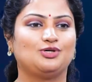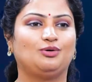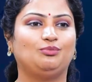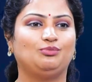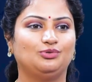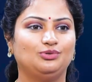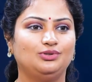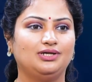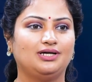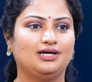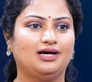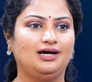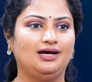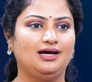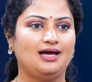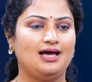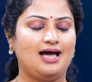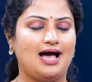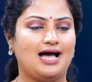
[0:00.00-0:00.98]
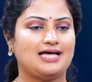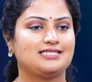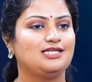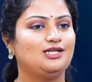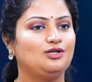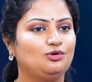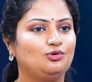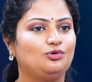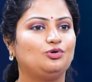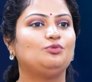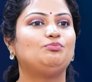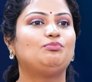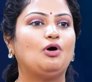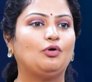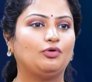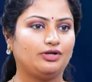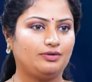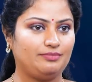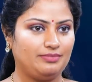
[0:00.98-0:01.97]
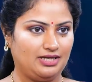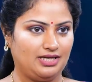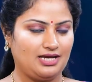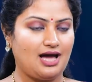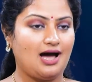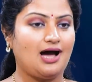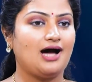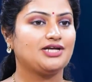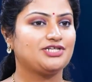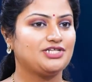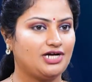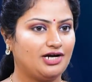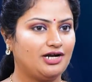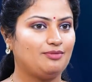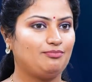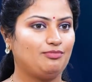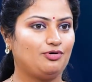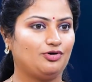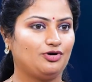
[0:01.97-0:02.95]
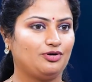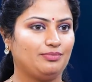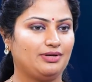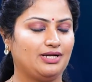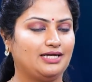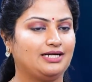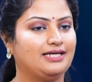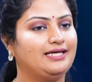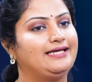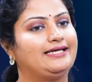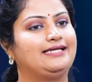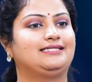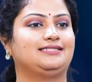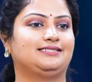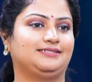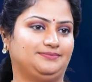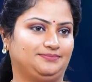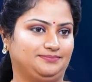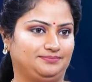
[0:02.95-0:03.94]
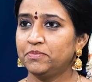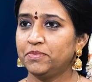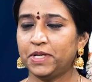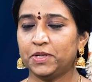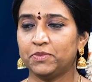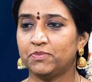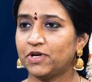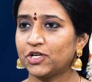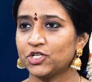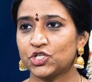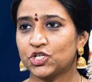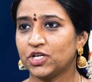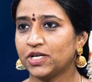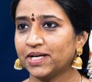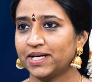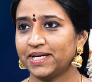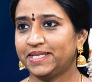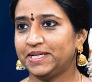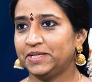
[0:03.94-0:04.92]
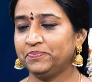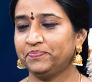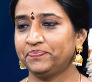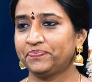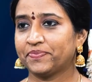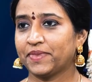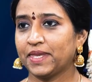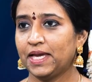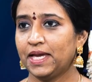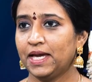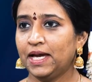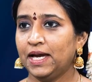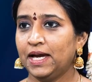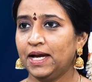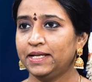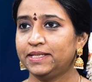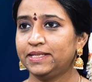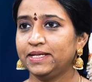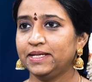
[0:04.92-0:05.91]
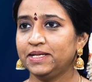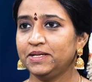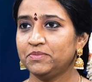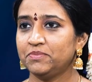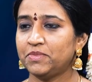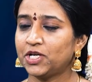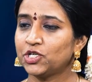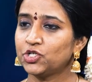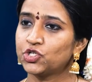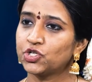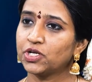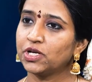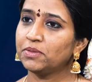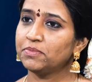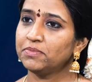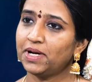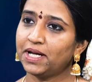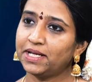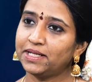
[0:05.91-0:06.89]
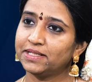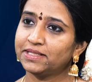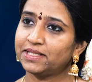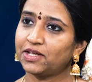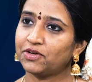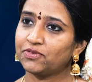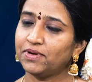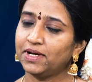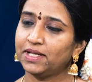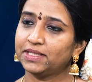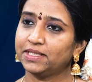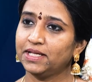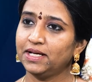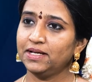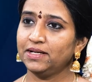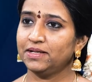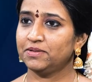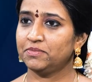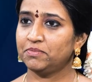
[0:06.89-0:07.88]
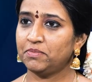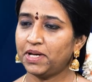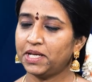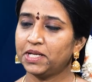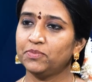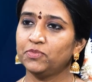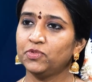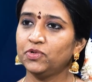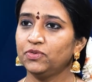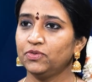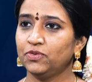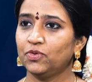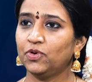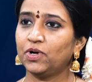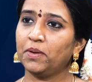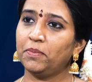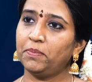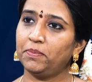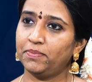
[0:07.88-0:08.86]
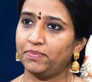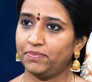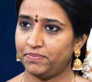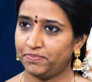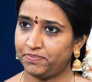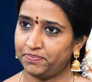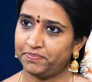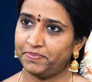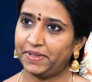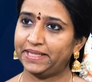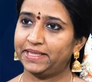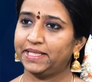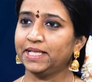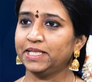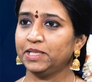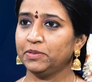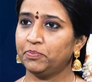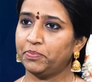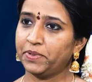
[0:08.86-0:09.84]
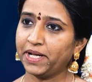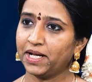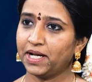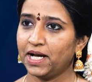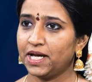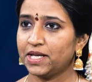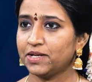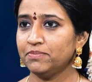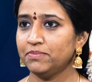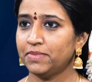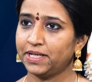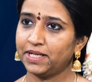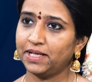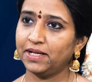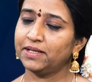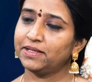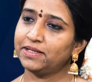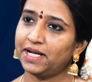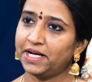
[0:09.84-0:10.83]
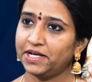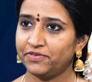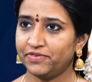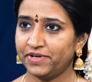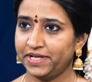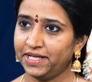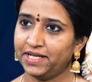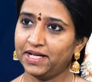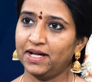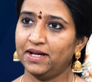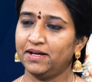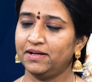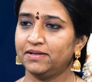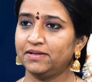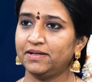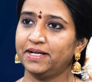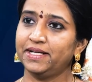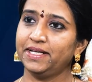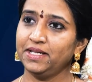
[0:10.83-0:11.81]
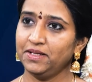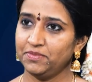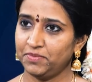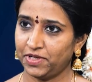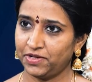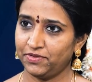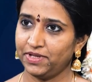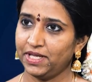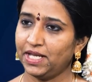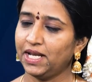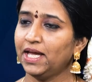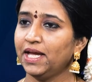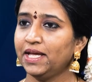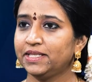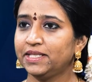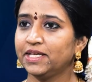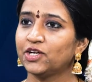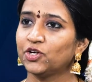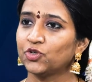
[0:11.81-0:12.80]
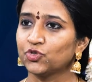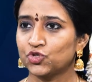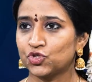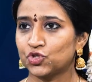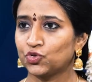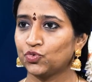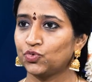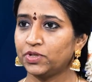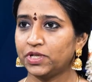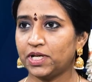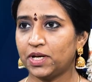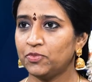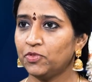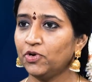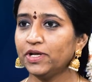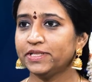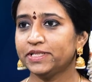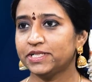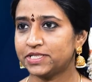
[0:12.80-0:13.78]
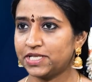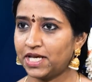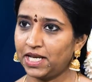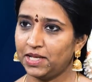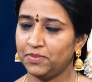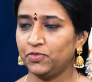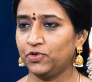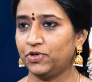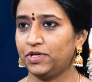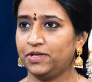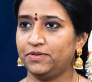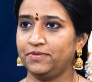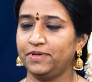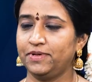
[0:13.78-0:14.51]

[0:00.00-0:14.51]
సో ముందుగా అసలు గురు పౌర్ణమి ఆషాఢ పౌర్ణమి అంటే ఏంటి మనం మనుషులం కదా అయితే మనుషులం అన్న తర్వాత మనము ఒక పద్ధతి ప్రకారం మన నడవడిక అంటే మనం ఎలా అయితే నడుస్తూ ఉంటామో అది చాలా ముఖ్యం